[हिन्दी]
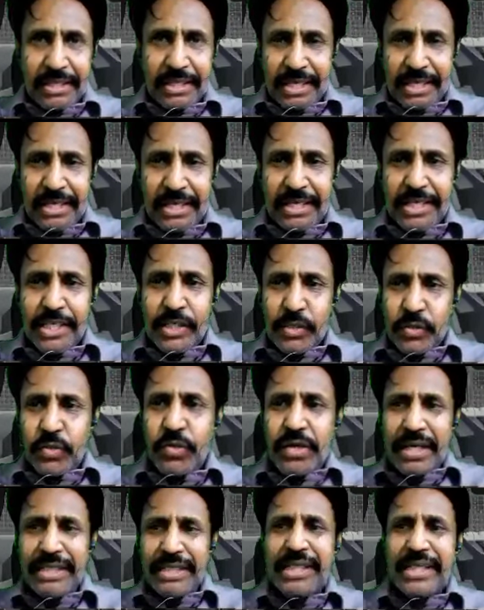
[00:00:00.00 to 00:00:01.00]
तो ये
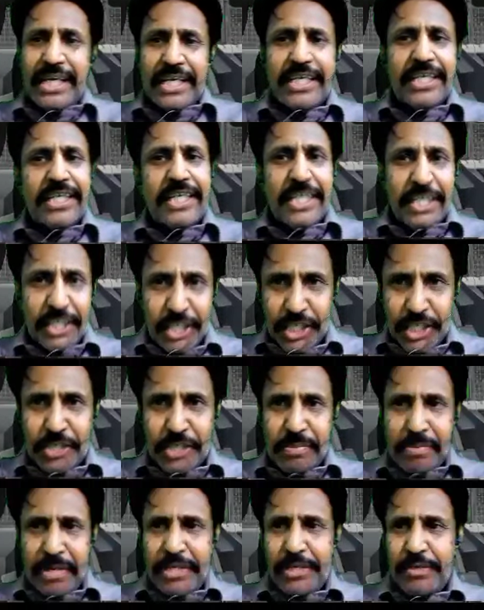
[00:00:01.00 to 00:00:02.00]
डैश
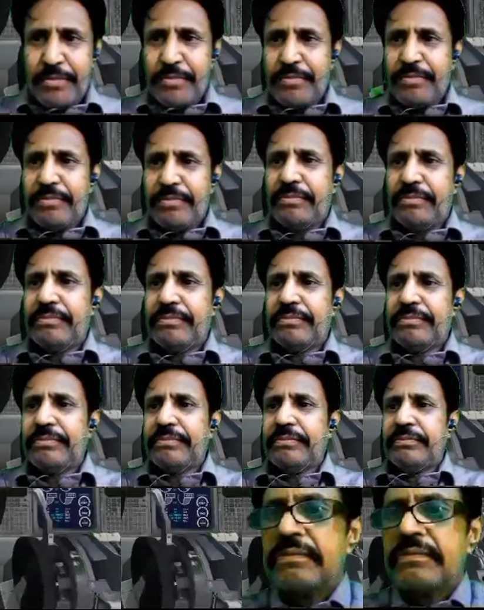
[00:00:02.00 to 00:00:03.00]
आपको ब्लिंक करने लगता है
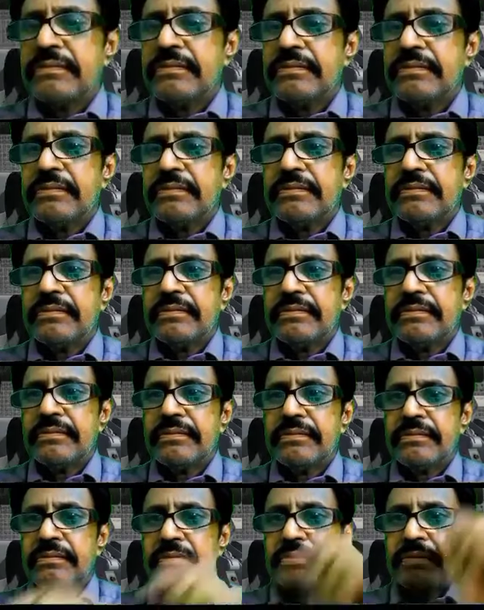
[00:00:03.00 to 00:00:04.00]
इससे समझ आता है कि जब
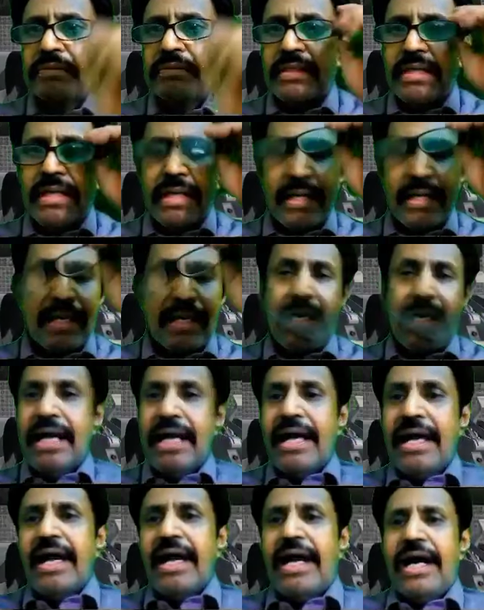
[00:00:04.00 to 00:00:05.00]
प्लान लैंड कर रहा
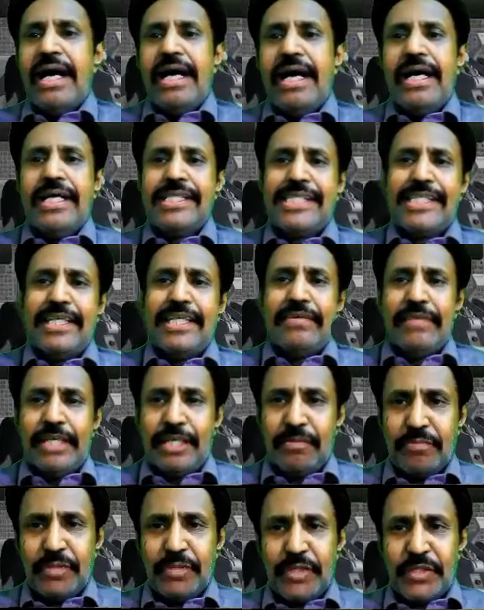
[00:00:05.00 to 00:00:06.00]
है तो ज़मीन कितने
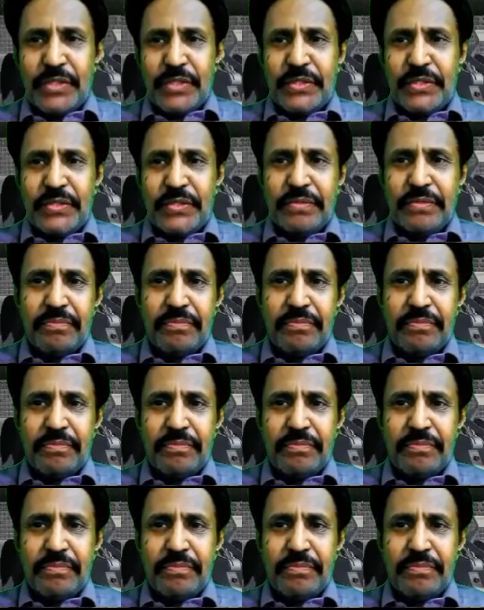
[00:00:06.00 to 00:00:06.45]
पास आ गई है